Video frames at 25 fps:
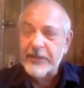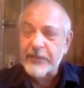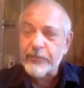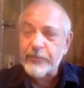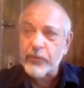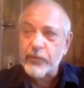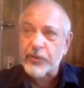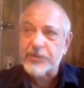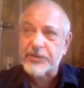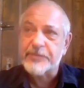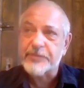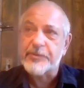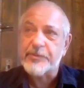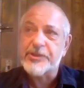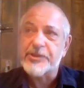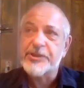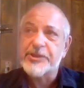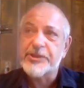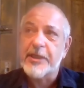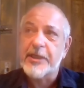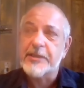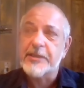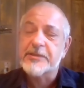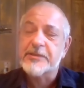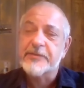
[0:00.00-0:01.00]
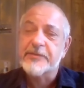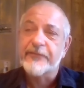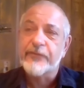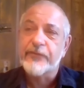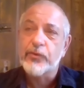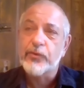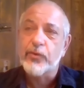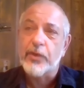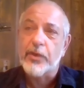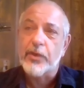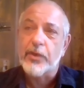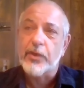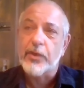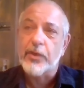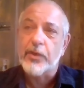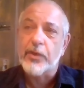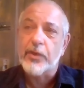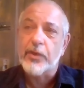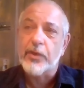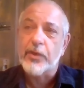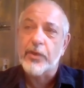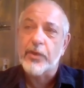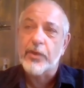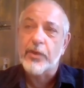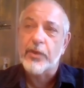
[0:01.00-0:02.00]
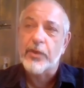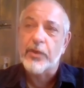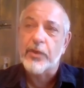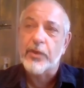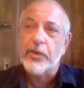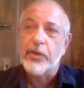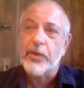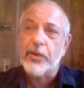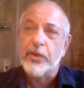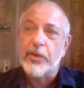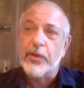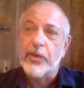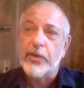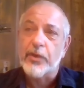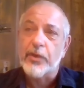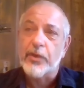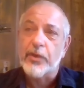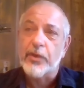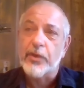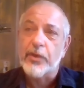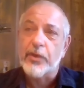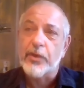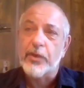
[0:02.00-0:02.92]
Поэтому размещается в юанях. В юанях